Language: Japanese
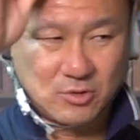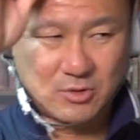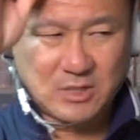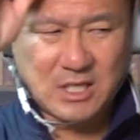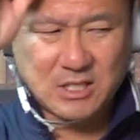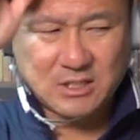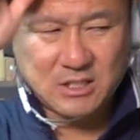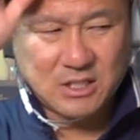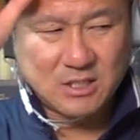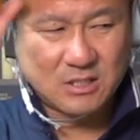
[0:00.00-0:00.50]

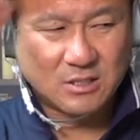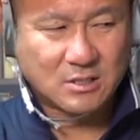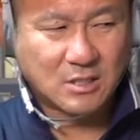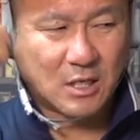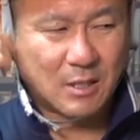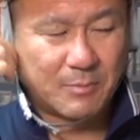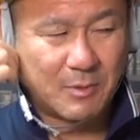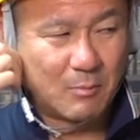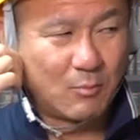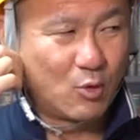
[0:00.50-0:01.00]
なんでって言ったら
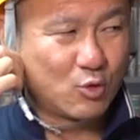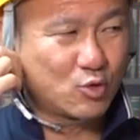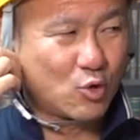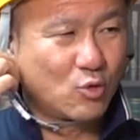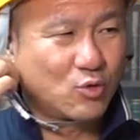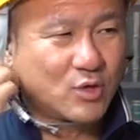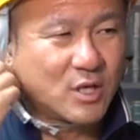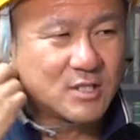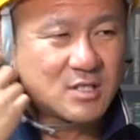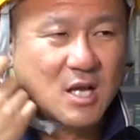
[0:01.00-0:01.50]
やっぱ元
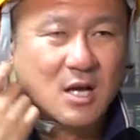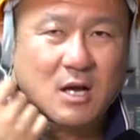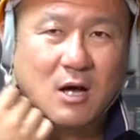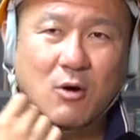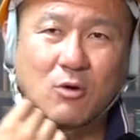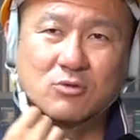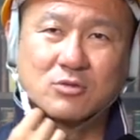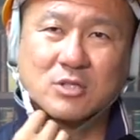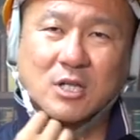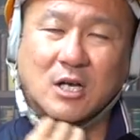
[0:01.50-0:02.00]
請けさんが
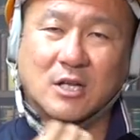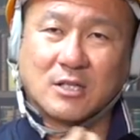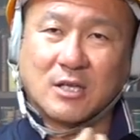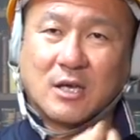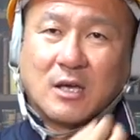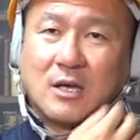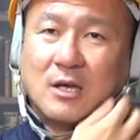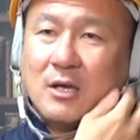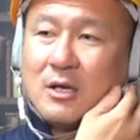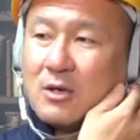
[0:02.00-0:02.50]
おったら
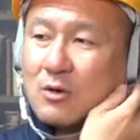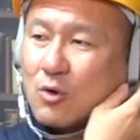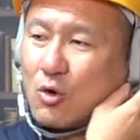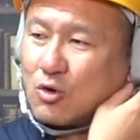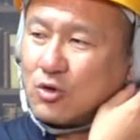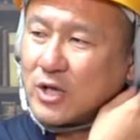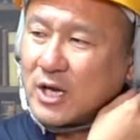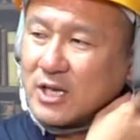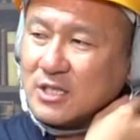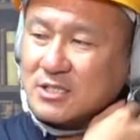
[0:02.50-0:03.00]
ね、こ
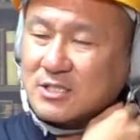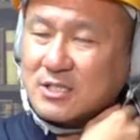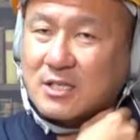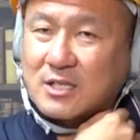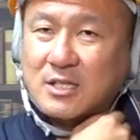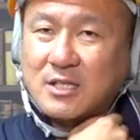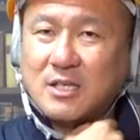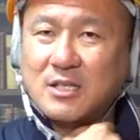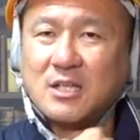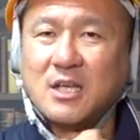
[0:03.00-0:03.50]
んな話絶
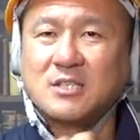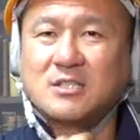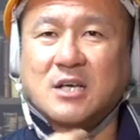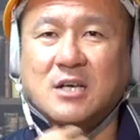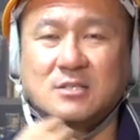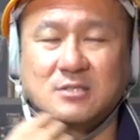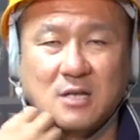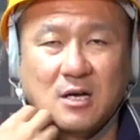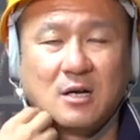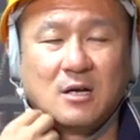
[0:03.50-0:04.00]
対できないじゃない
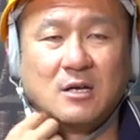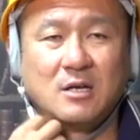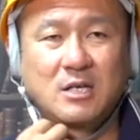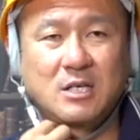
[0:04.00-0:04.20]
ですか。